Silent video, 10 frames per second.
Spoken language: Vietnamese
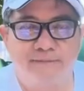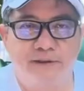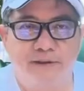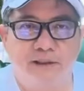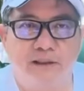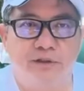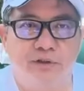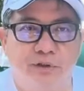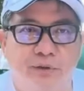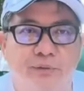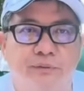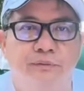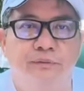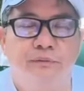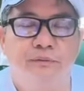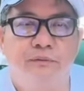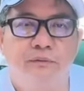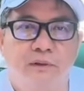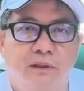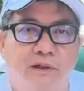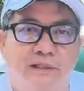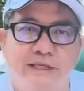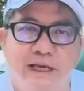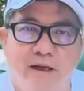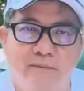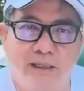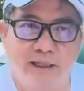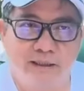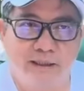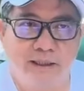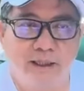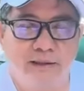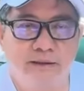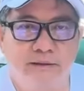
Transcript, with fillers: thượng rất là nhiều, coi cha không ra gì hết.